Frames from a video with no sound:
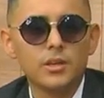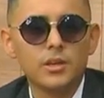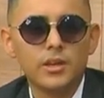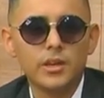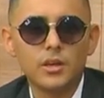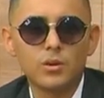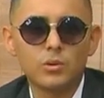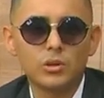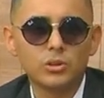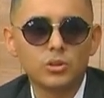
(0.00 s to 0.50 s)

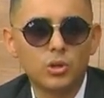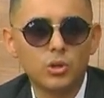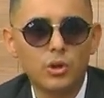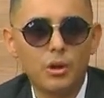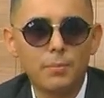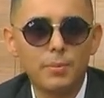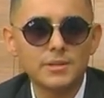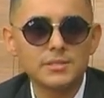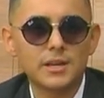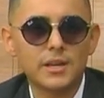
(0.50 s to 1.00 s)
y en cuanto le va
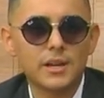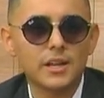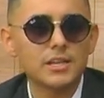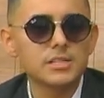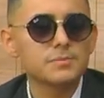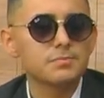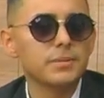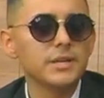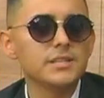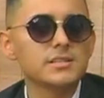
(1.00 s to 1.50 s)
a pasar
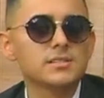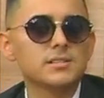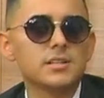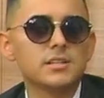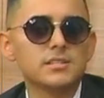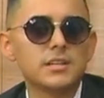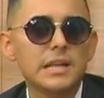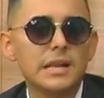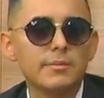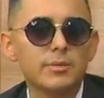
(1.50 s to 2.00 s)
las
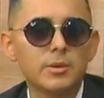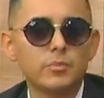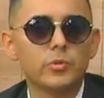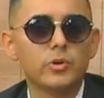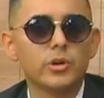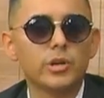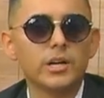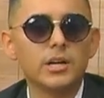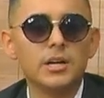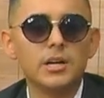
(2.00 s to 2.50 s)
pistas en la
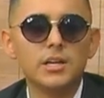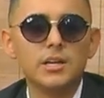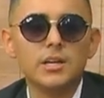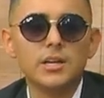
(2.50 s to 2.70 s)
memoria,